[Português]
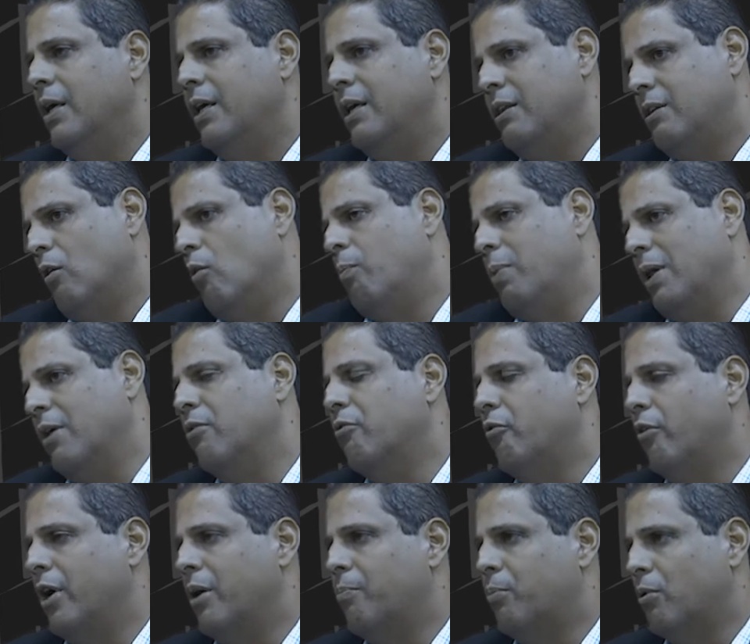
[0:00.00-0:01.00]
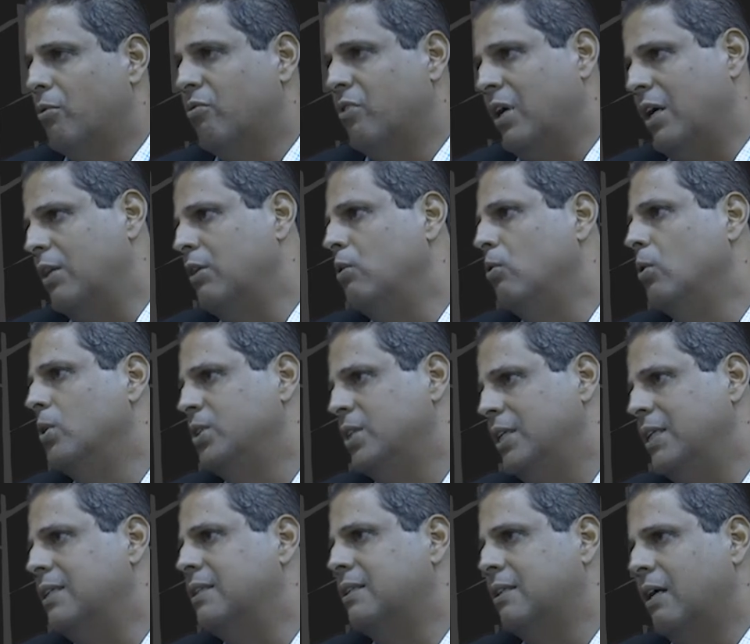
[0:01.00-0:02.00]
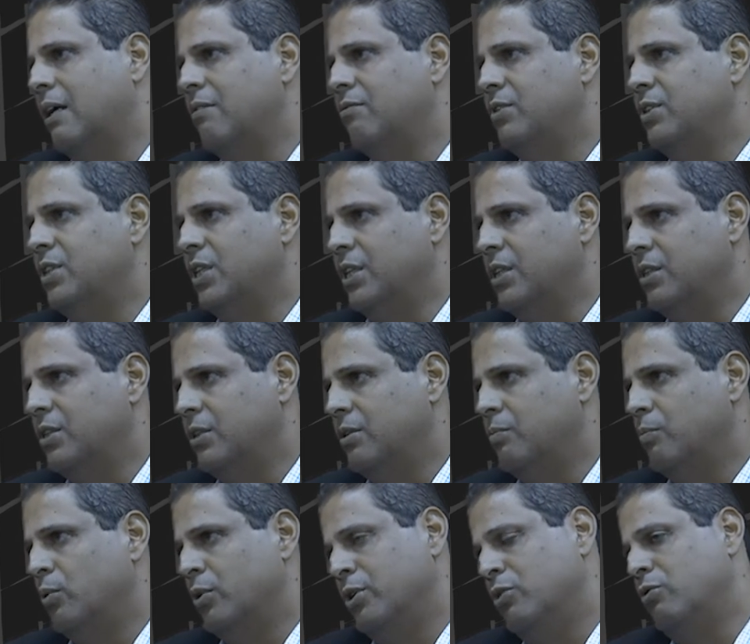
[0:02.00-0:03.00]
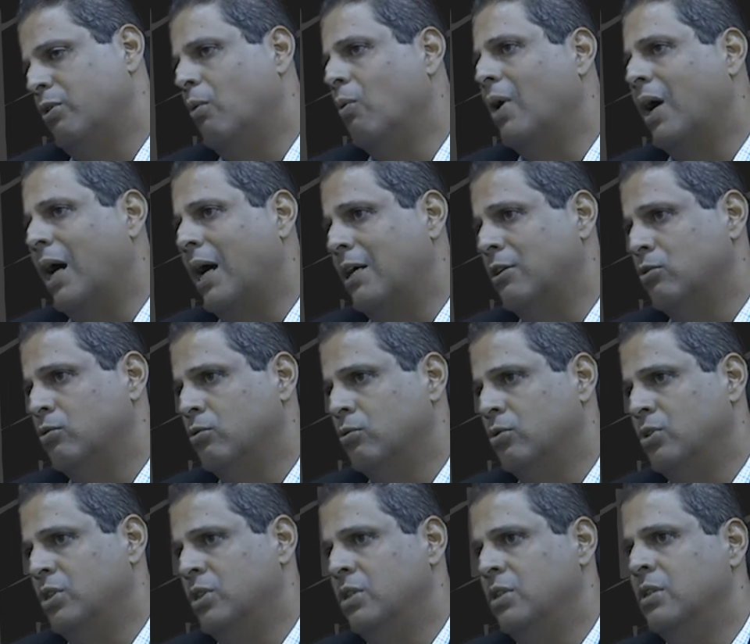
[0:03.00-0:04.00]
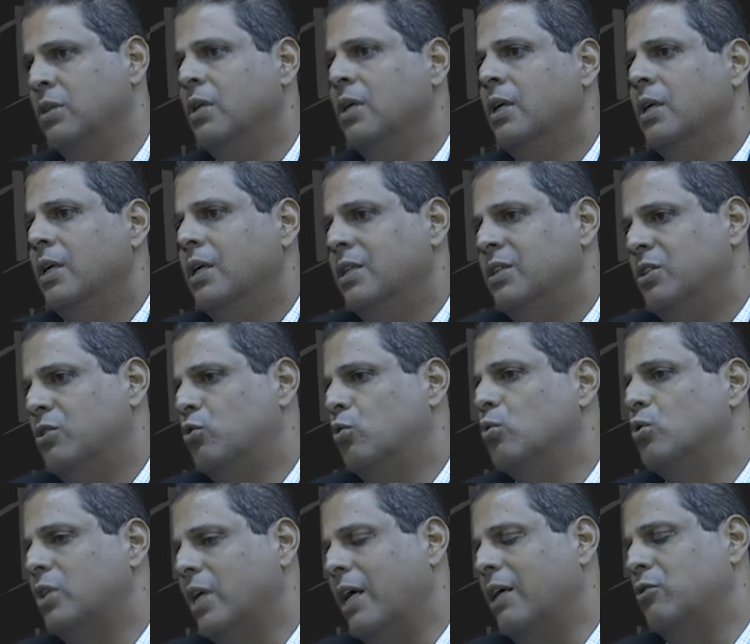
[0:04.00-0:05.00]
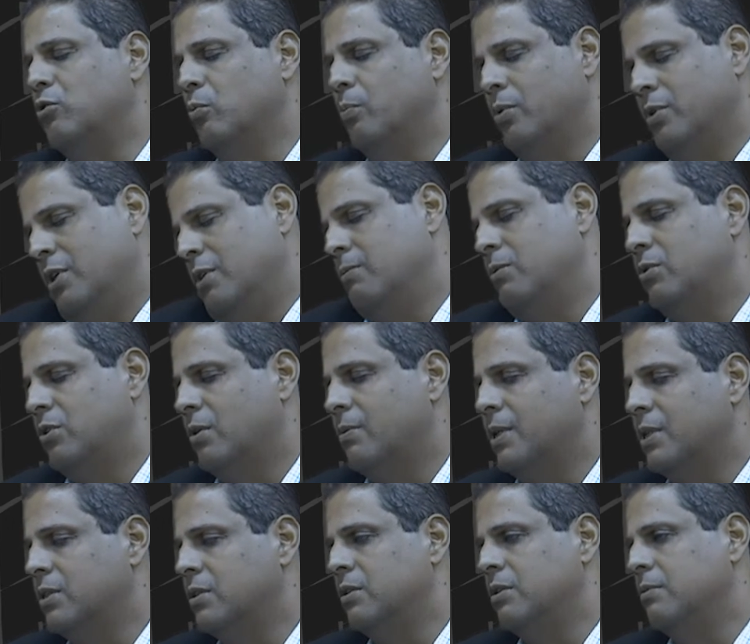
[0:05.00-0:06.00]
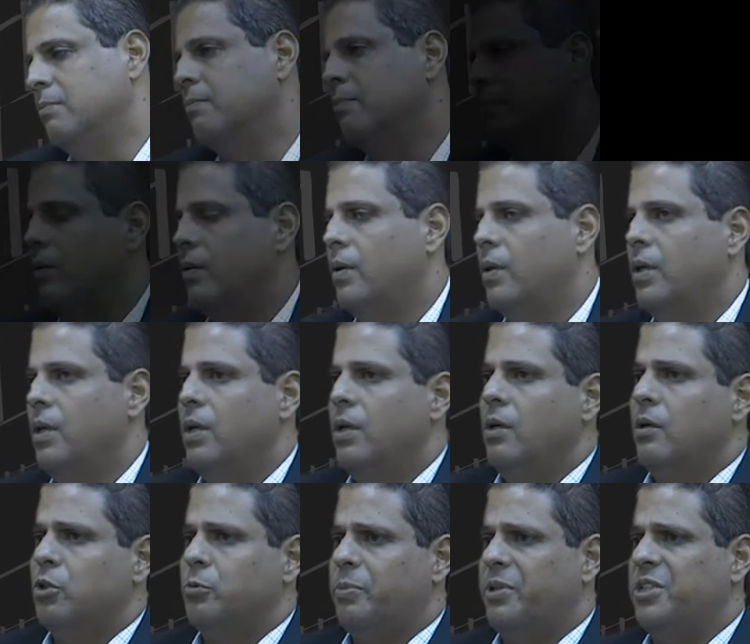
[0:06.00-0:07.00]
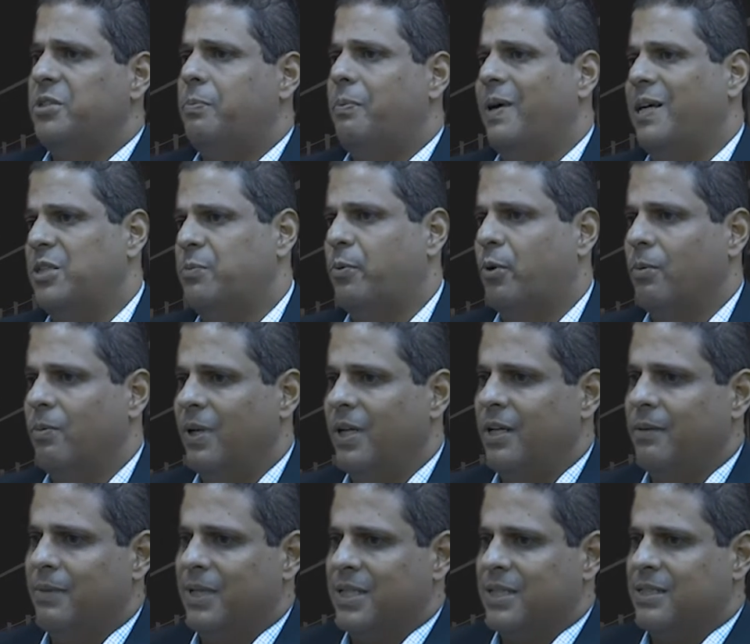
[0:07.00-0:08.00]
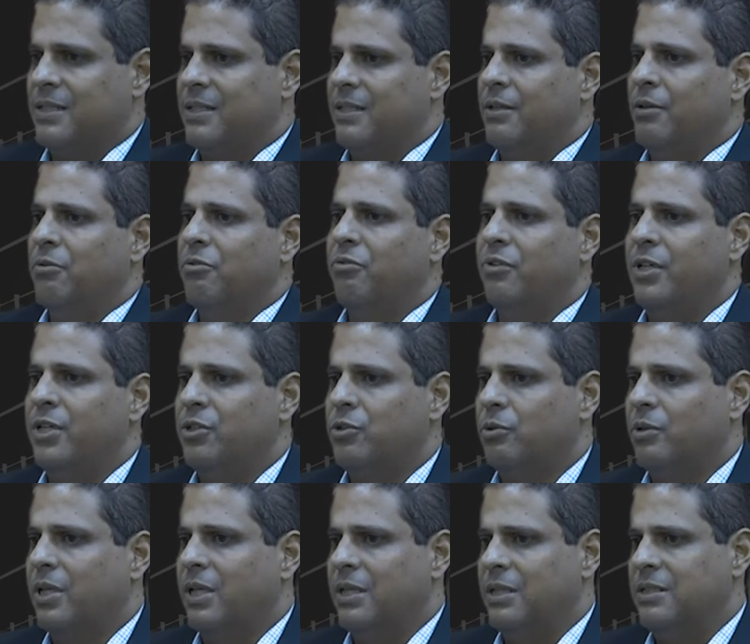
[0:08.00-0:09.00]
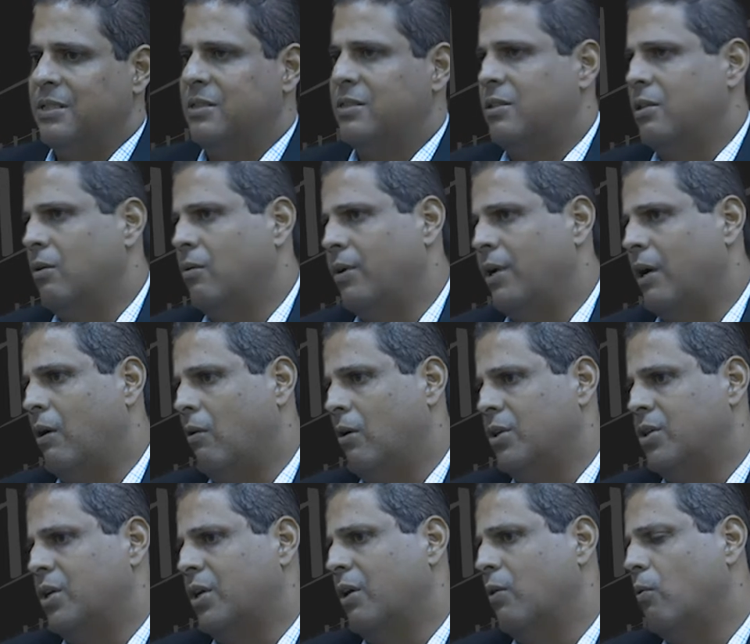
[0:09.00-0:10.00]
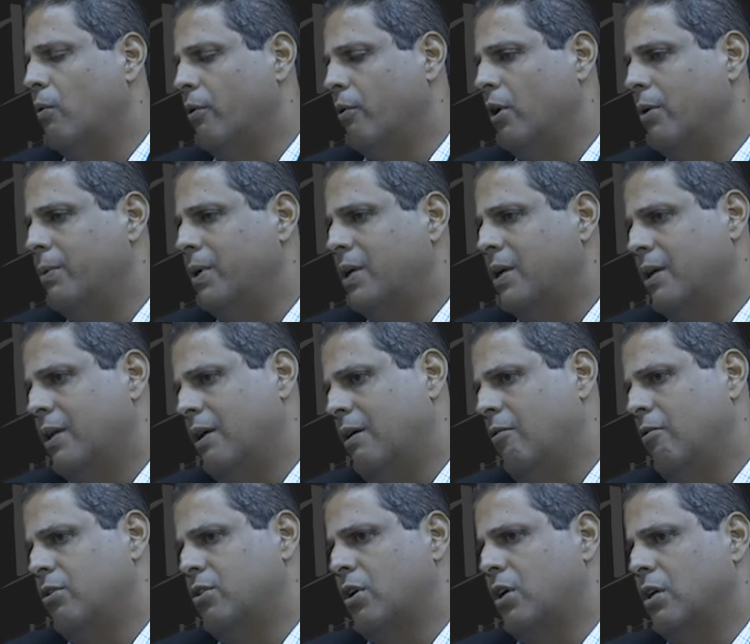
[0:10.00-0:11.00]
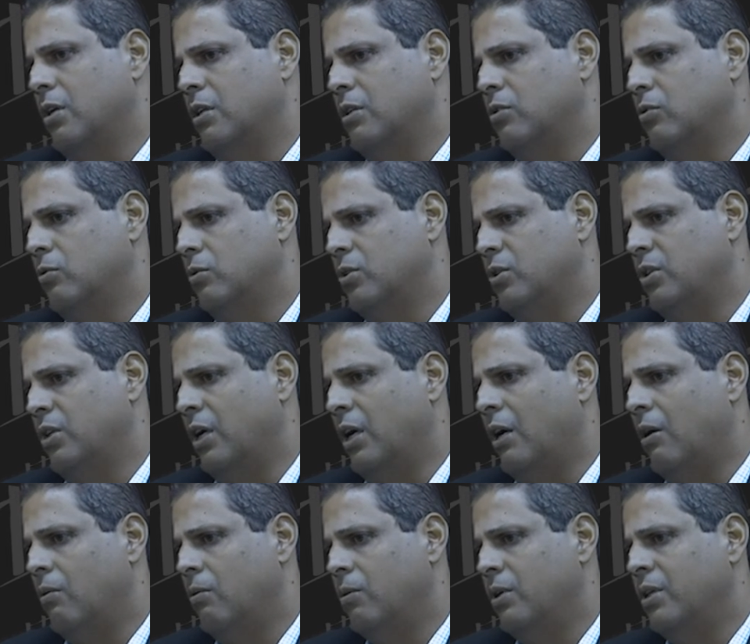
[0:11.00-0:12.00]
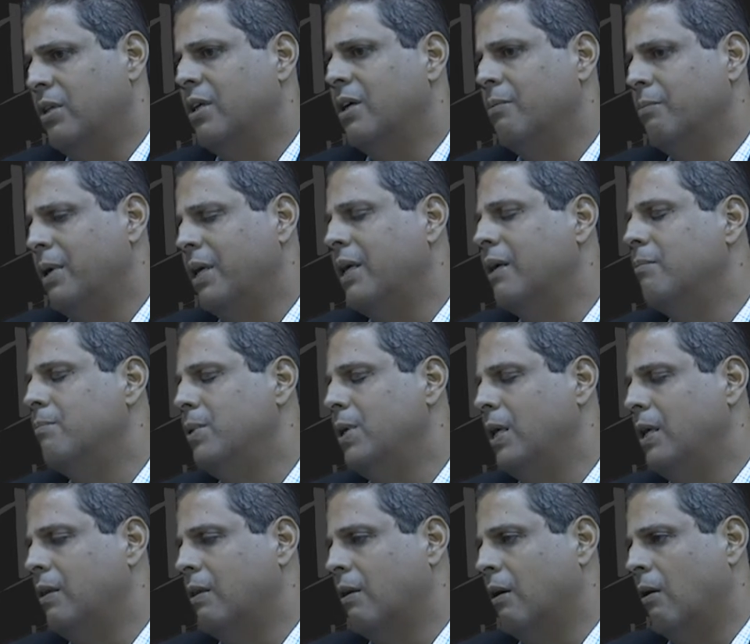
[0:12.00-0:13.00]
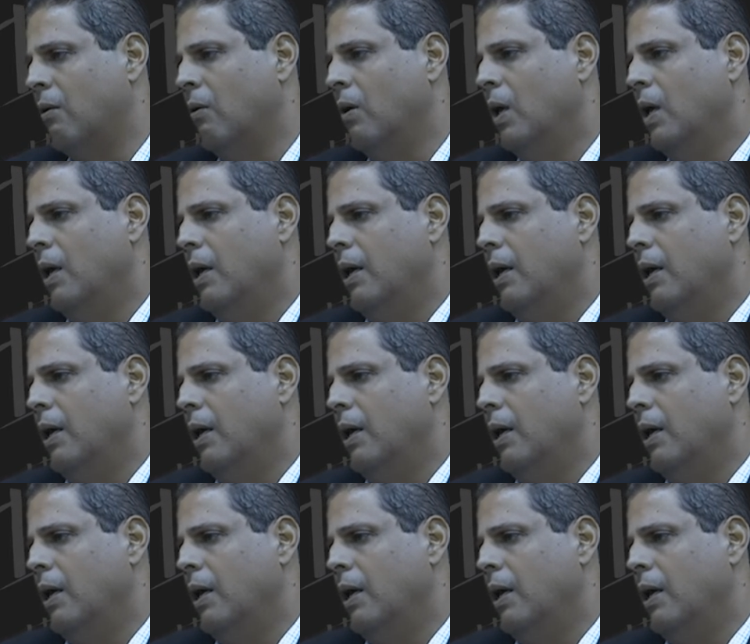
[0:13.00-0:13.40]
Então o plano foi aprovado e hoje ele está vigente. Por isso é um caso de, de sucesso, podemos chamar assim. Os principais problemas eu vejo que eles estão na ótica econômica, na ótica social e também ambiental.